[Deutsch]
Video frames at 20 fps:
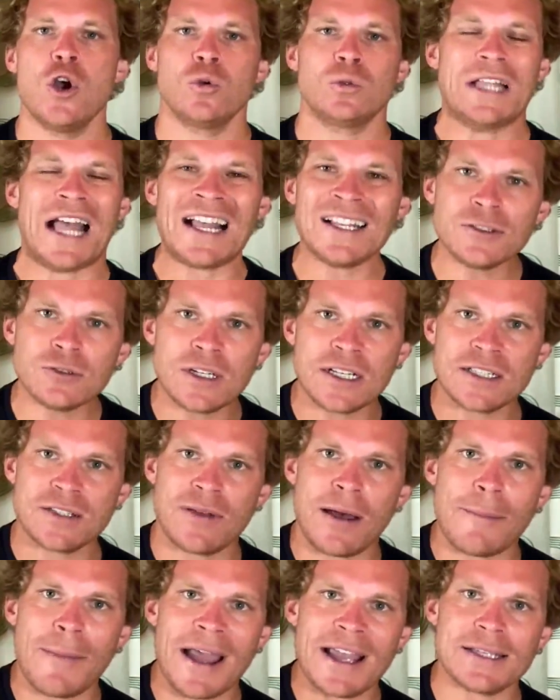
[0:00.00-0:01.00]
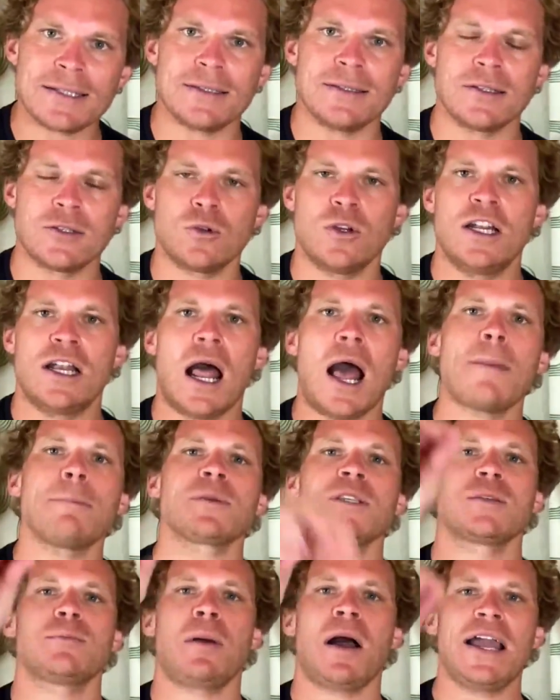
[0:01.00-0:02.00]
Und da hast du dann zwar meistens so einen
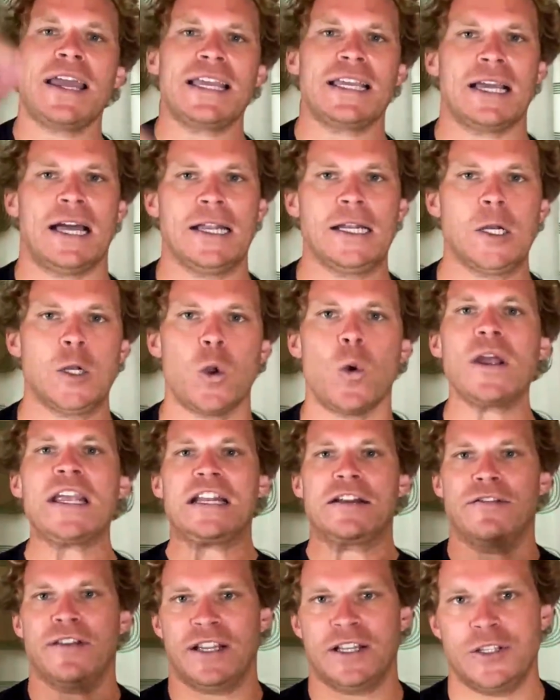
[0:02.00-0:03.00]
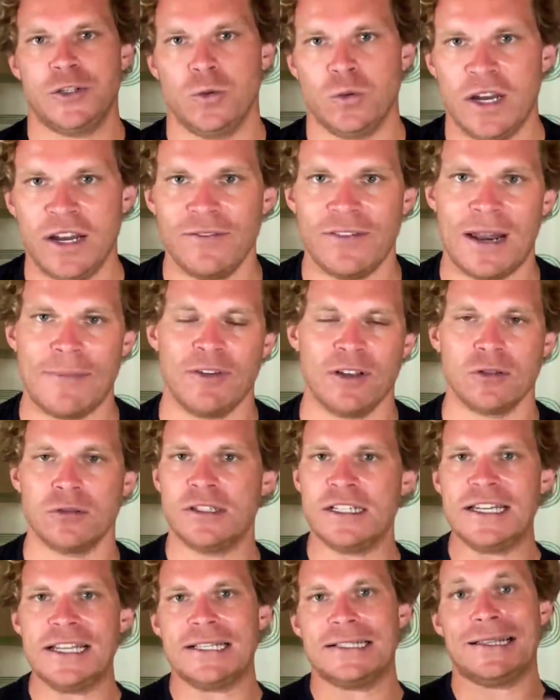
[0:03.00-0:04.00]
Upspike an Neuinfektionen, weil einfach so
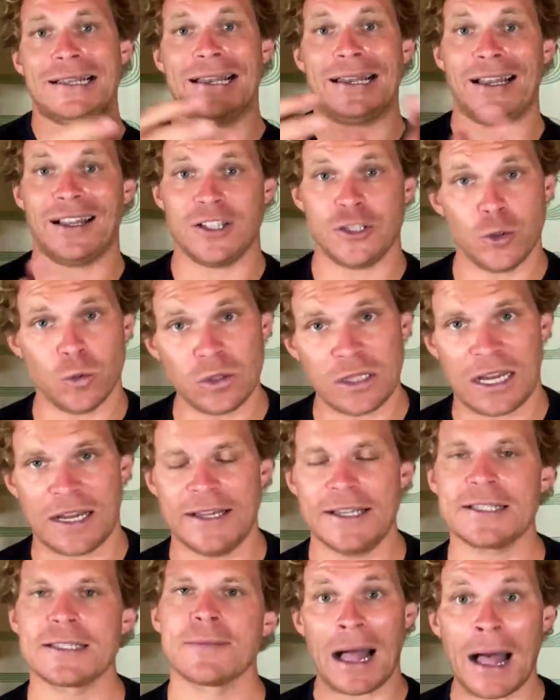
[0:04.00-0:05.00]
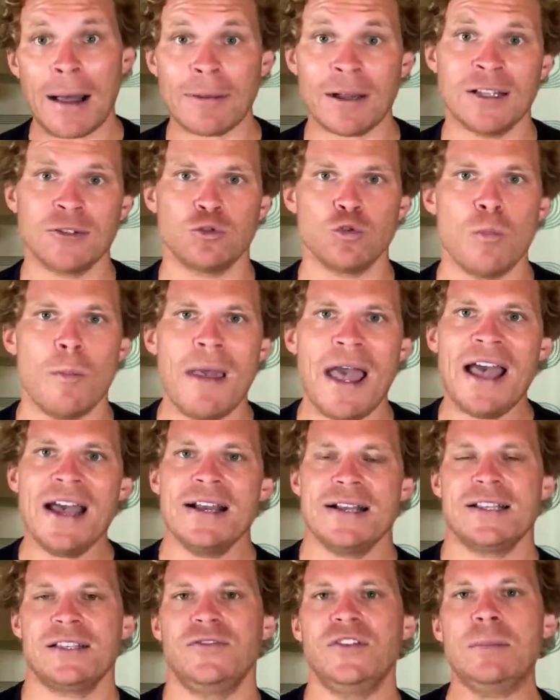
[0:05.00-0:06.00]
die nächste Generation da ist, aber du
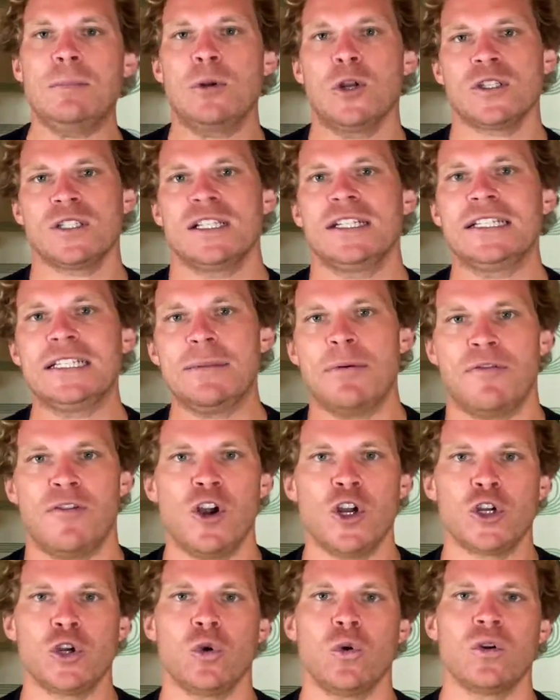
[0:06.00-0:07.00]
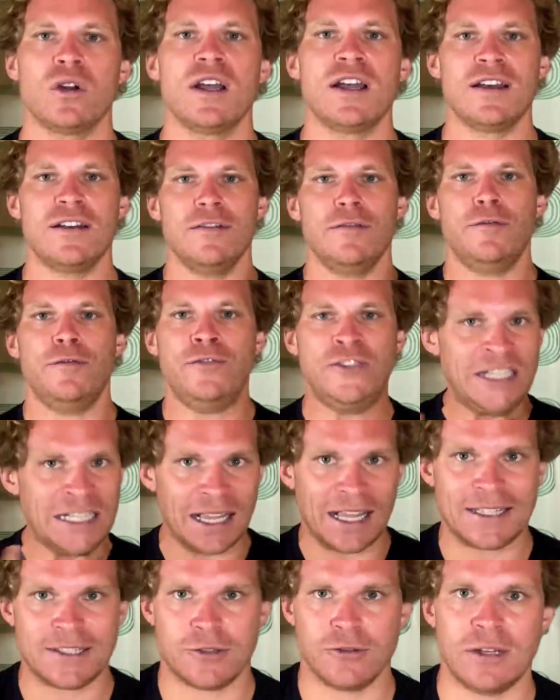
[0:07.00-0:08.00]
merkst, wie plötzlich die Bevölkerung viel
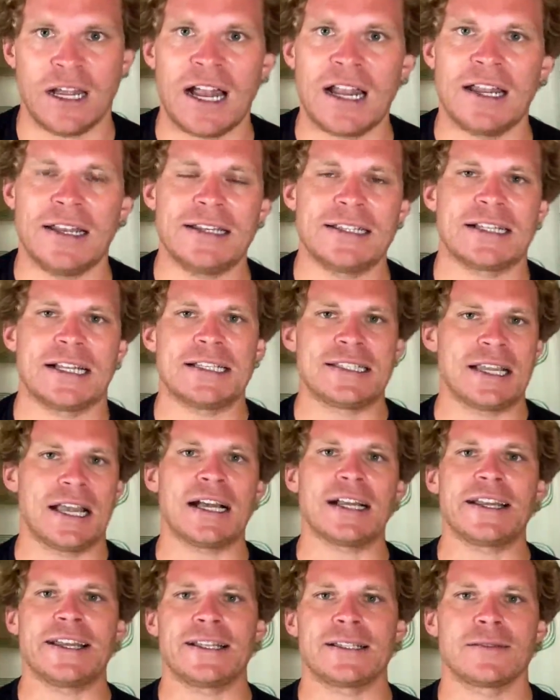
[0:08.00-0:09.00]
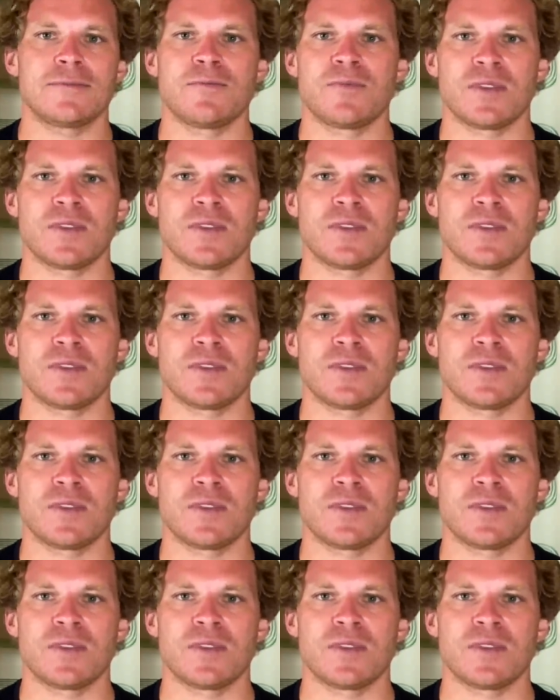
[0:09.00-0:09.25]
rationaler an das Ganze rangeht.